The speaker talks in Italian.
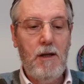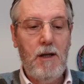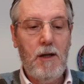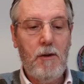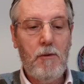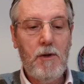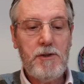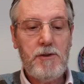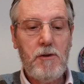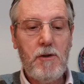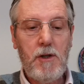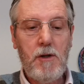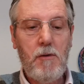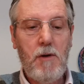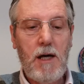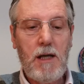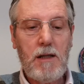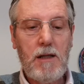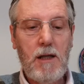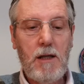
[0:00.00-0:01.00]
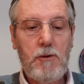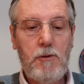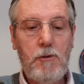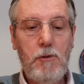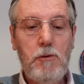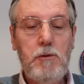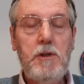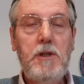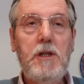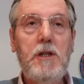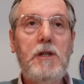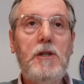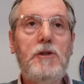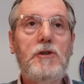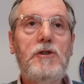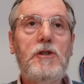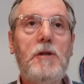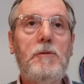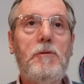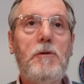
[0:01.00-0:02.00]
E questo riguarda tutti i
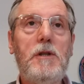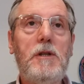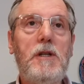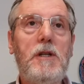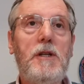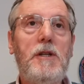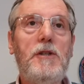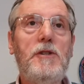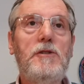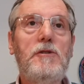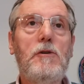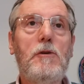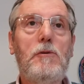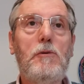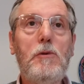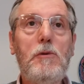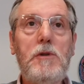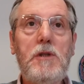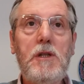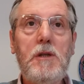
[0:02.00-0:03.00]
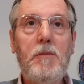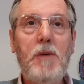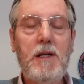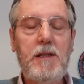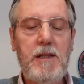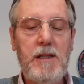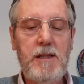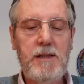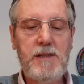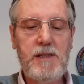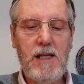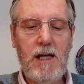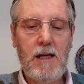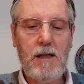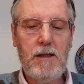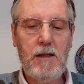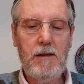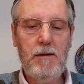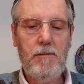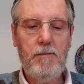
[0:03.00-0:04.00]
discepoli di Cristo, tutti i
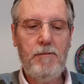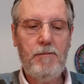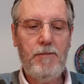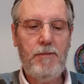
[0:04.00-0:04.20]
battezzati.